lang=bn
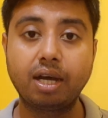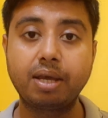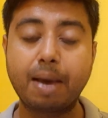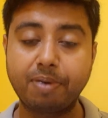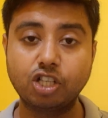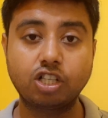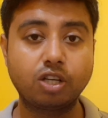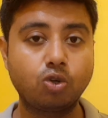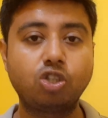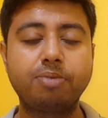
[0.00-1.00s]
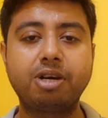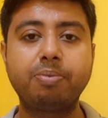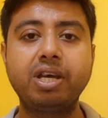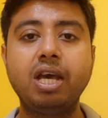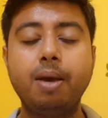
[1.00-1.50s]
অ্যাপ্লিকেশনটা করতে
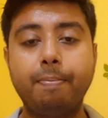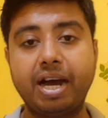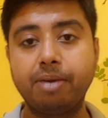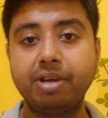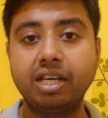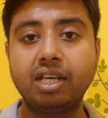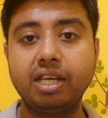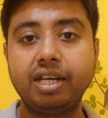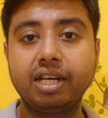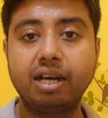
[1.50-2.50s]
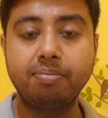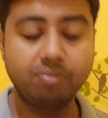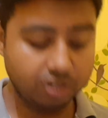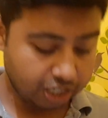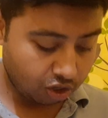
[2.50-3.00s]
পারবে পারিবারিক ইনকাম
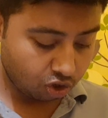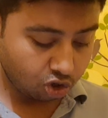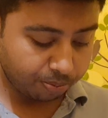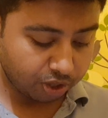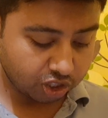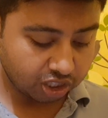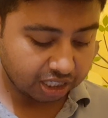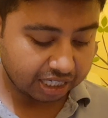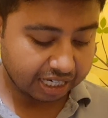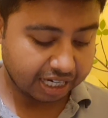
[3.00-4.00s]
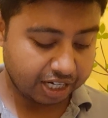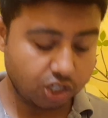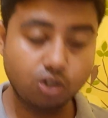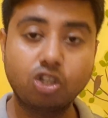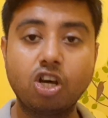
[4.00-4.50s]
তিন লক্ষ পঞ্চাশ হাজার টাকা
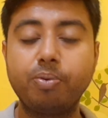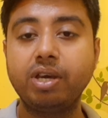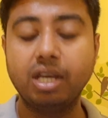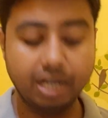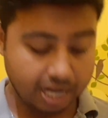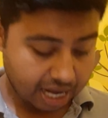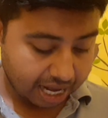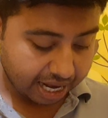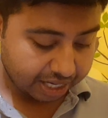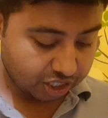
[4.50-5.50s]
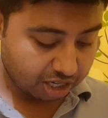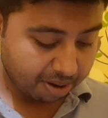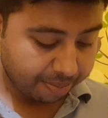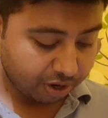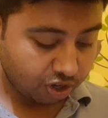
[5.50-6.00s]
নিচে হতে হবে আর যেটা
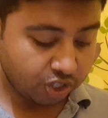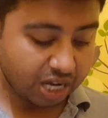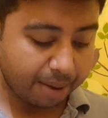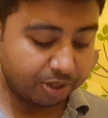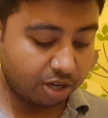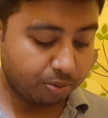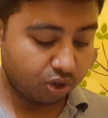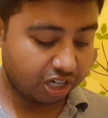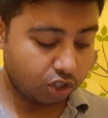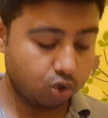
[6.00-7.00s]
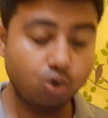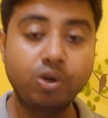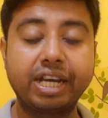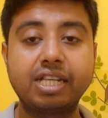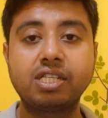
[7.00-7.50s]
ব্যাপার রয়েছে আবেদন প্রক্রিয়া শুরু
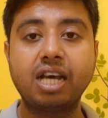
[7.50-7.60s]
হয়ে গেছে